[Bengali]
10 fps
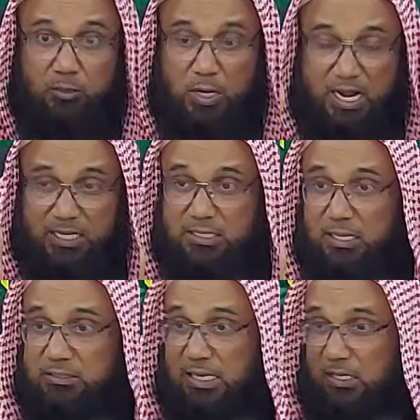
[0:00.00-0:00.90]
কোরআনের
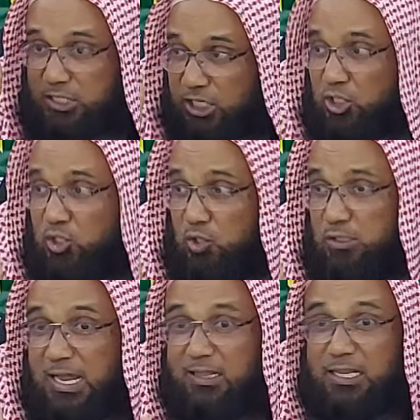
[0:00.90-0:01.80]
যারা চিকিৎসক
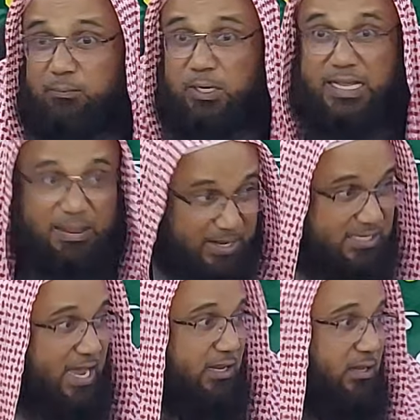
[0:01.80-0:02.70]
তারা দেখবেন ঘেমে
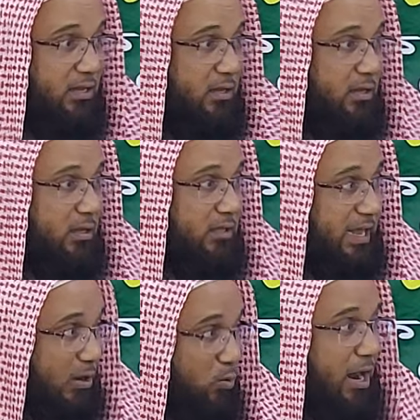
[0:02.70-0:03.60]
যায়
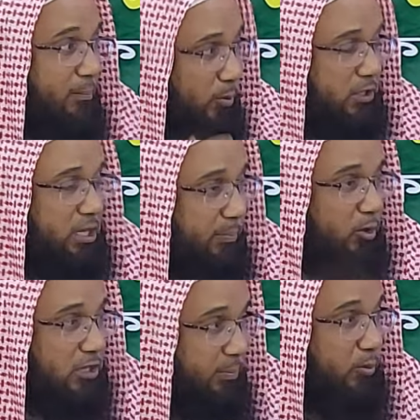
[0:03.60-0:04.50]
তারা কোরআন পড়তে
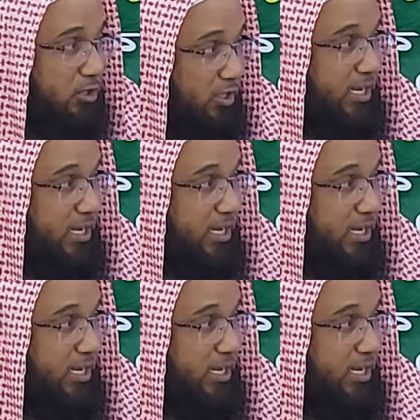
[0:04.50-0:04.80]
পড়তে পড়তে